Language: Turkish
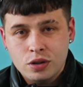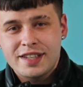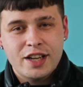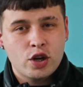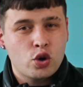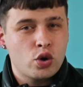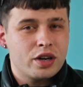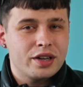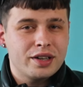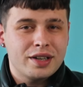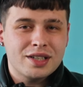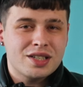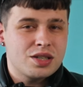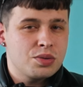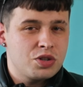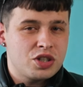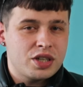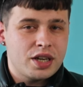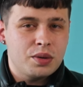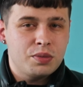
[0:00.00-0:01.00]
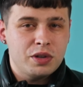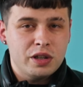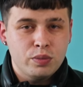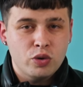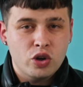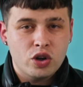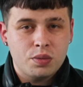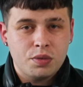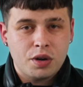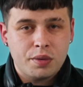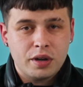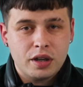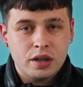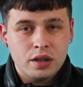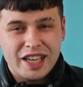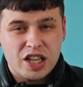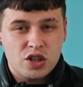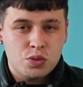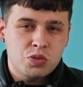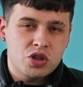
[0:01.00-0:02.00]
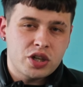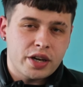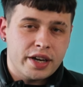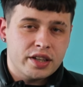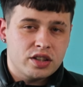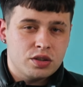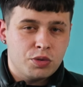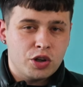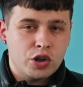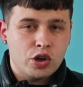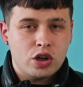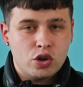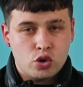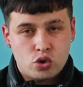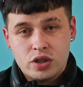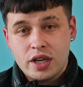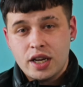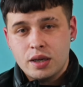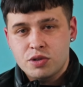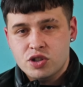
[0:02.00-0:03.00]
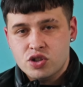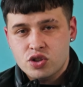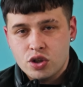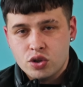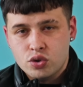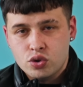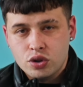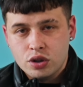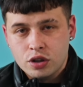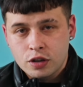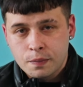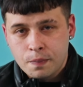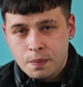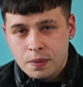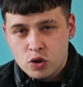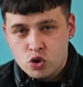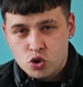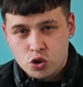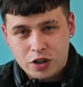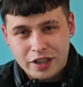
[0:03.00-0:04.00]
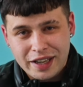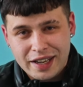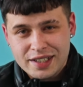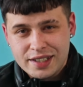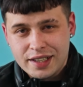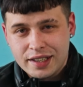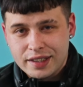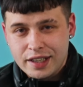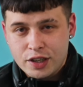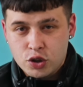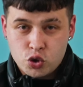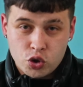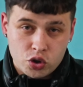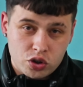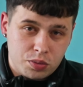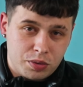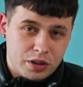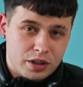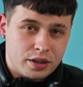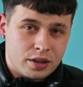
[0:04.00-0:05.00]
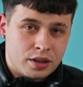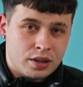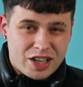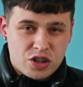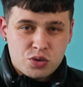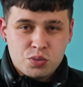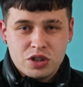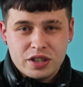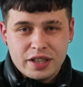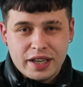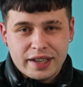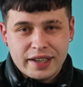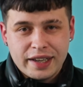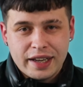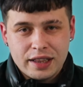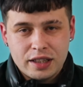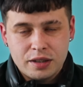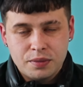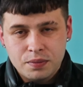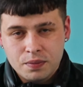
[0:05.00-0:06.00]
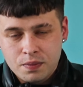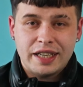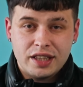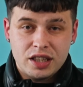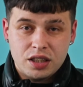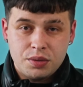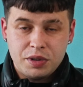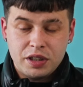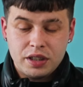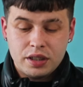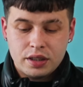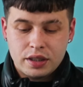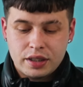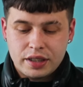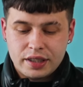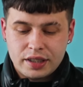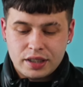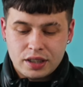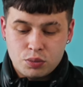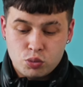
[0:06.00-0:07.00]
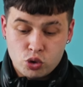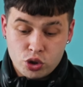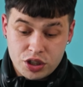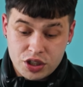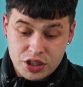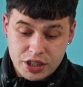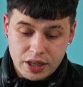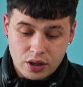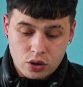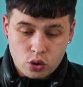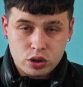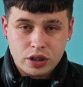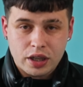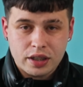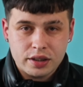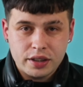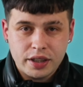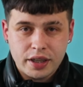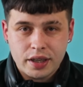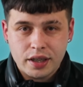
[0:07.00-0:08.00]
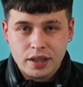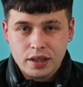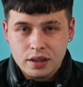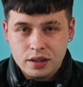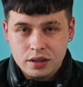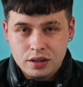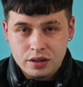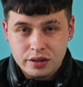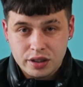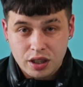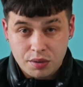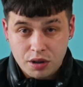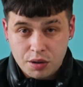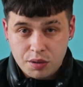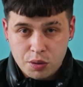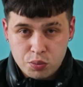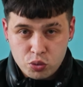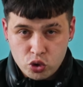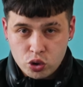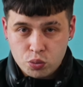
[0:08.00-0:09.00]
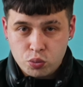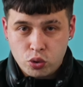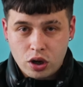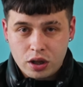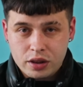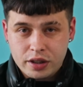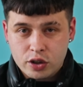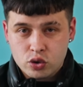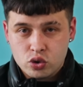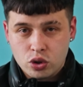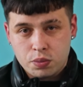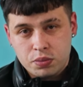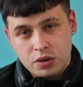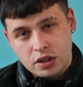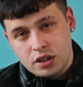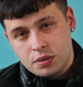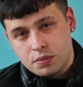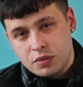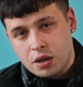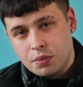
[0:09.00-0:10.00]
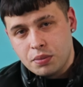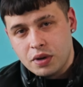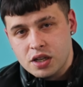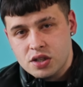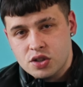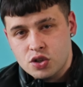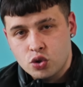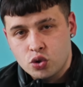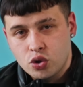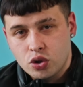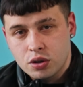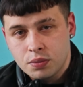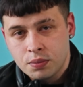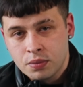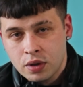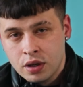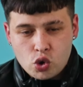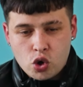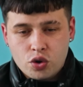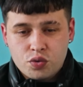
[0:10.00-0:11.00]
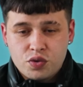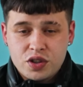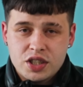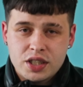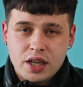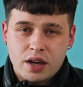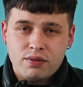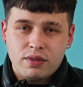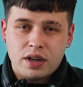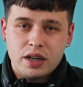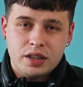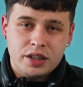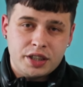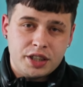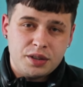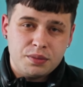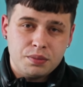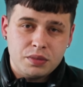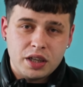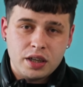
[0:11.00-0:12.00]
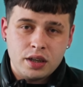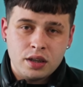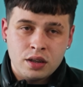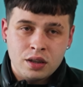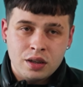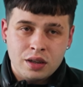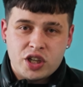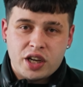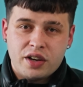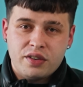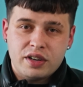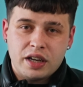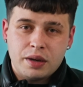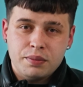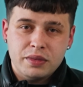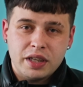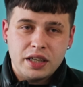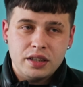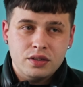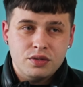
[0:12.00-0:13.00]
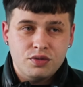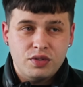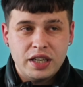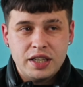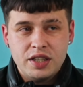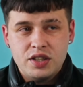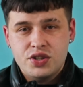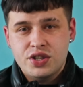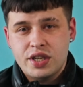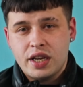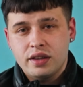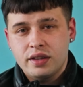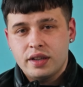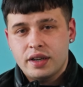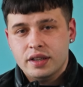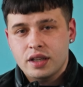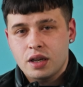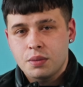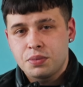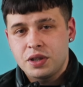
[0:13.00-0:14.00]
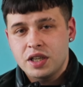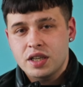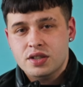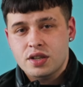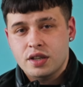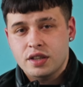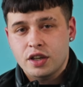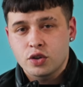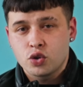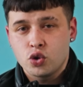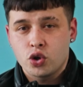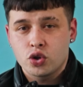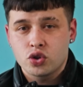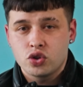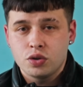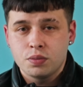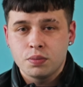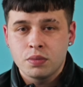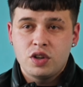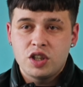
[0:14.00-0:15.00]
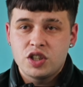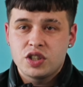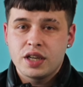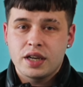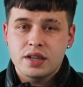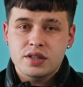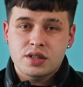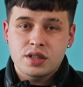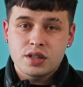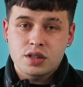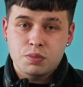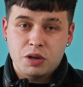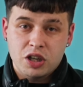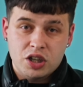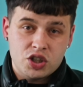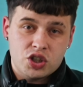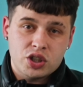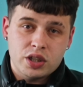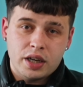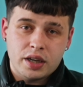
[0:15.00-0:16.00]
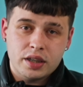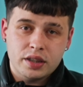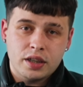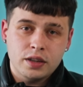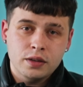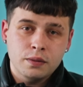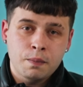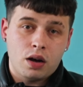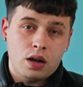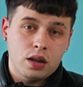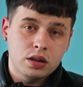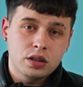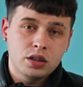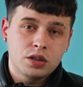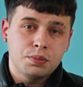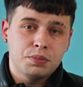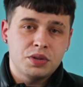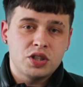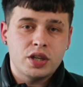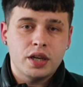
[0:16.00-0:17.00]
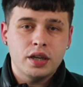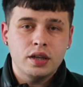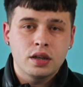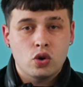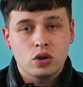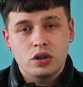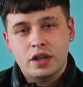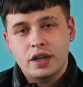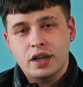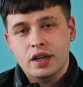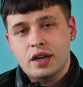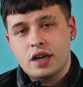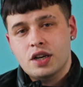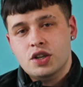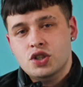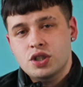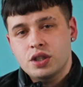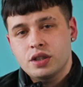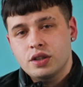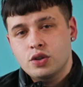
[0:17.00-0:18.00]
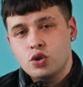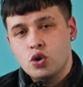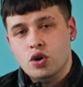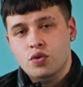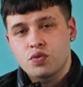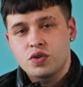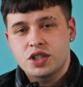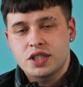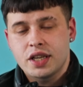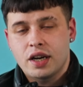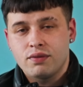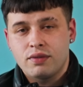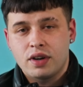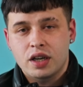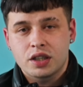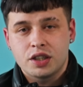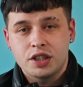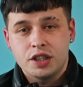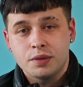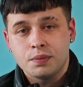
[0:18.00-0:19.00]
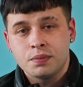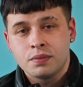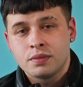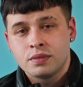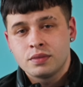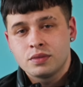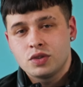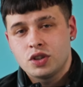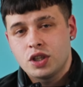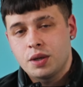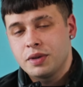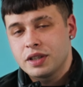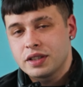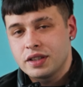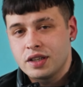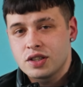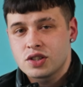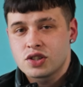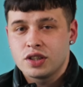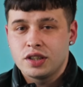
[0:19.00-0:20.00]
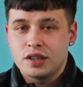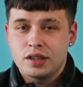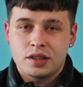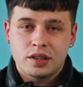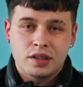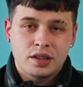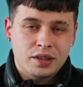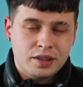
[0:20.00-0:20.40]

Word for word: size göre nasıl bir şey bilmiyorum ama geçmiş hayatıma göre güzel bir statü. Çünkü gerçekten kötü bir geçmişten geldim. Kendimi e, bu işe odaklayarak Tamamen büyük puanlar topladığımdan bahsediyorum. Yok vicdan var da çevremden ve insanlardan piyasadan gördüğüm vicdansız bakışlardan aldığım bir şey. Onlara karşı yok vicdan var kemikleri sıyır.